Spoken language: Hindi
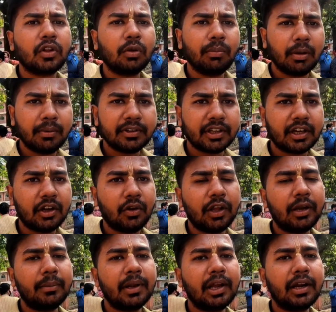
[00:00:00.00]
तो मैं भी जा रहा
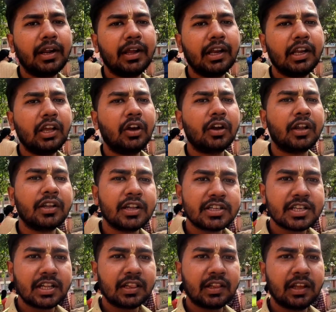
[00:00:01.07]
हूँ लाइन में लगने के लिए और
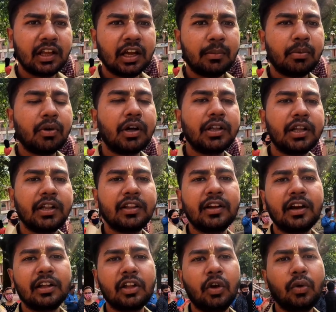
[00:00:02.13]
अंदर चलते हैं आपको अंदर
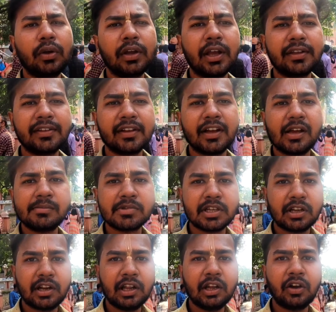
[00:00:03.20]
दिखाता हूँ कि कैसा काम
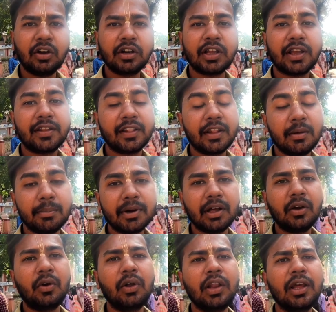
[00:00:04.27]
चल रहा है और कितना
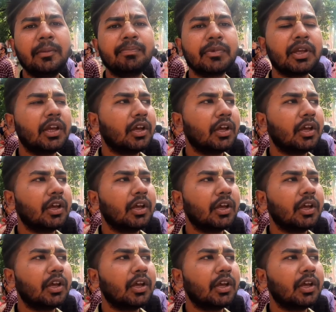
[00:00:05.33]
बड़ा हॉल है